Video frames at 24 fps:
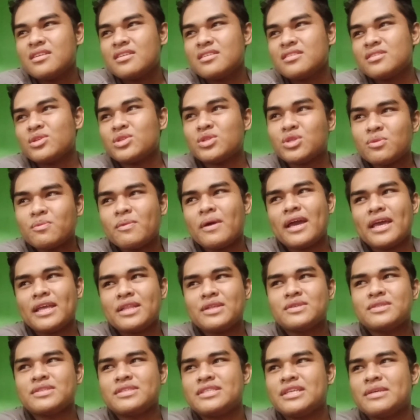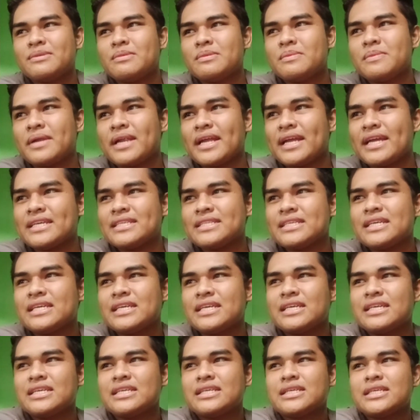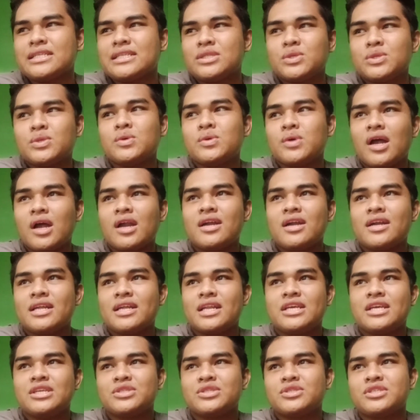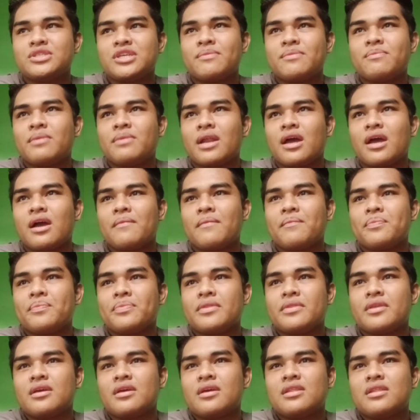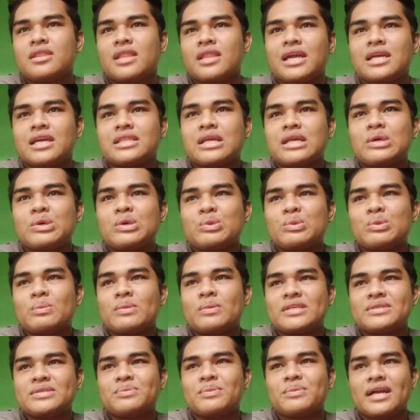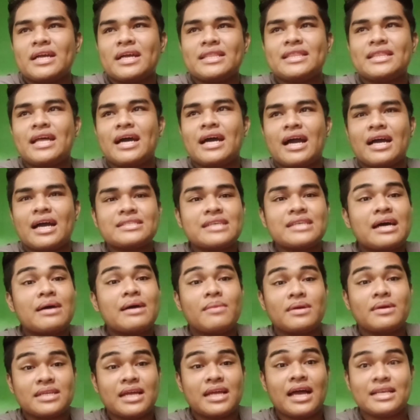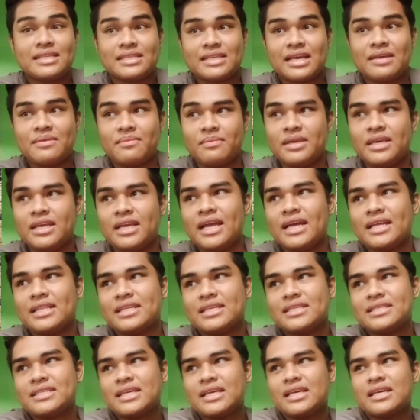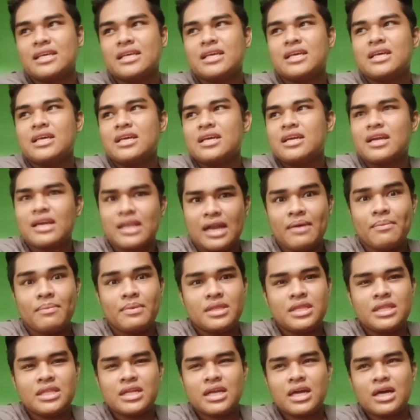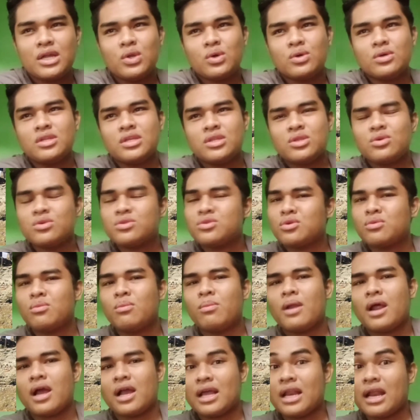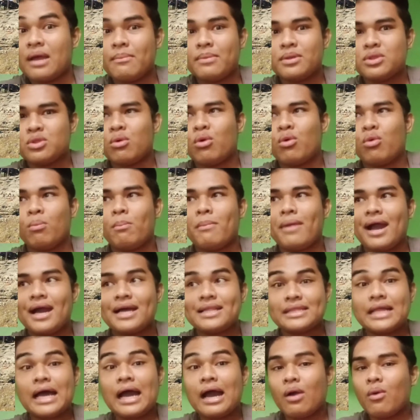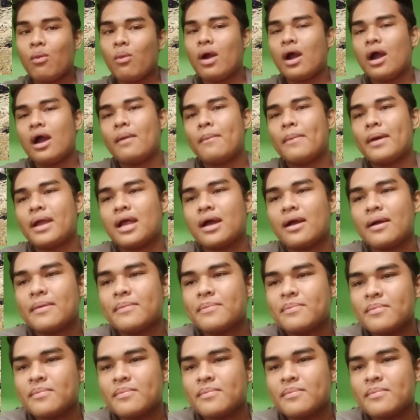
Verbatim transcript: totropahin ko si Jamie Bray kasi through our relationship, parang nakita kong mas magandang kasama siya as kaibigan kasi grabe din kalog nito, sobra grabe to kung makatawa. Parang,